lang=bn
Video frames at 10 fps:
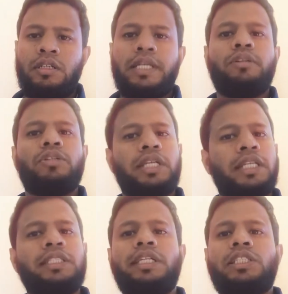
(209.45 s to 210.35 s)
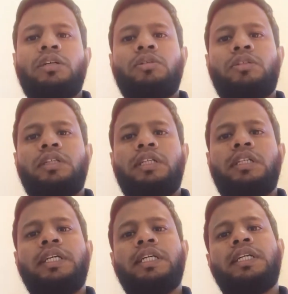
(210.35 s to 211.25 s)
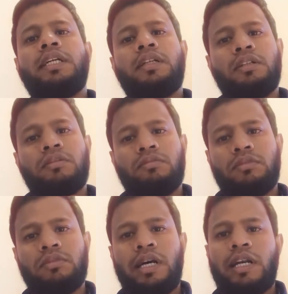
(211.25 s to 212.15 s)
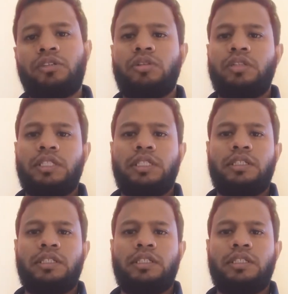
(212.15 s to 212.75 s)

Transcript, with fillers: কিন্তু সে জিনিসটাও তিনি দিয়ে দিলেন আরেকজনকে